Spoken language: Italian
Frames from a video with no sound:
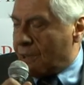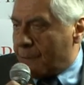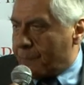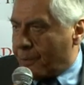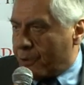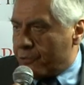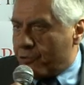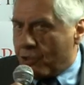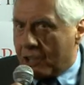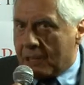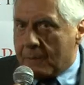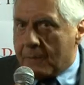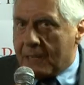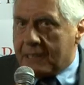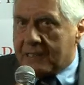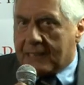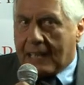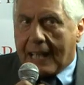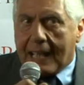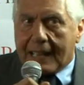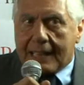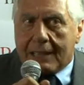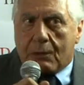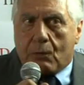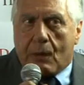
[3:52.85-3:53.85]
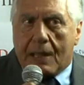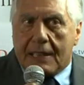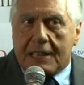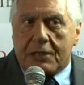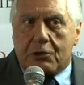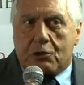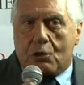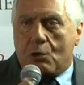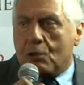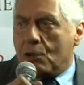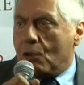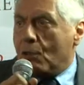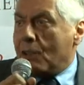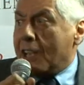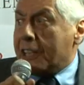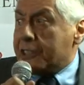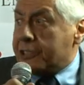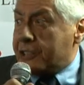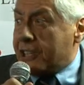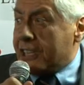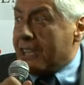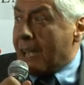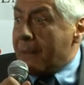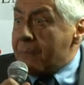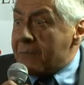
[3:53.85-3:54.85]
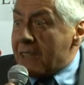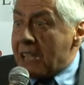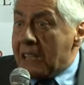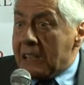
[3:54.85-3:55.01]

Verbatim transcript: procedimentali quali sono la scia.